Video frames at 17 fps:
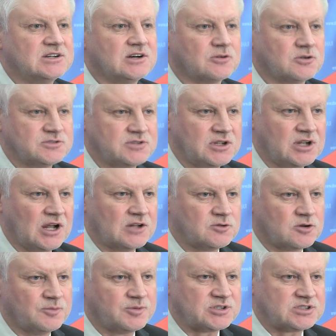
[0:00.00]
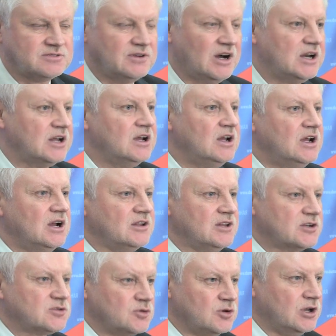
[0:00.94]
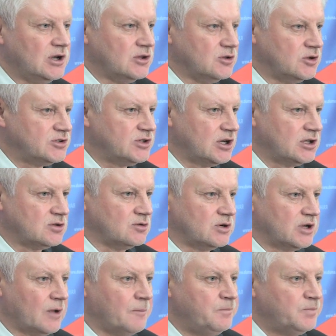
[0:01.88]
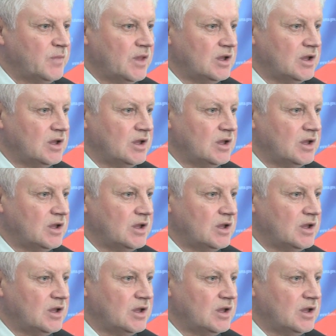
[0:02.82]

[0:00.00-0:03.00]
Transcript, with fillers: родственники которых проживали на той или иной территории.